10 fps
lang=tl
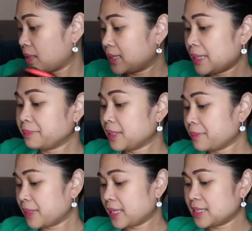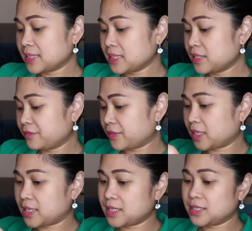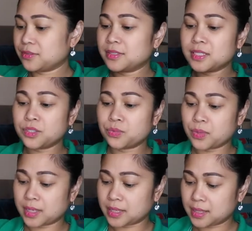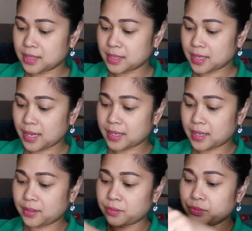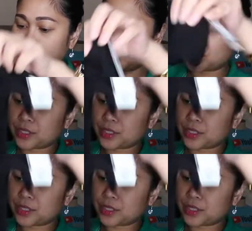laptop case is free. So, this one that I order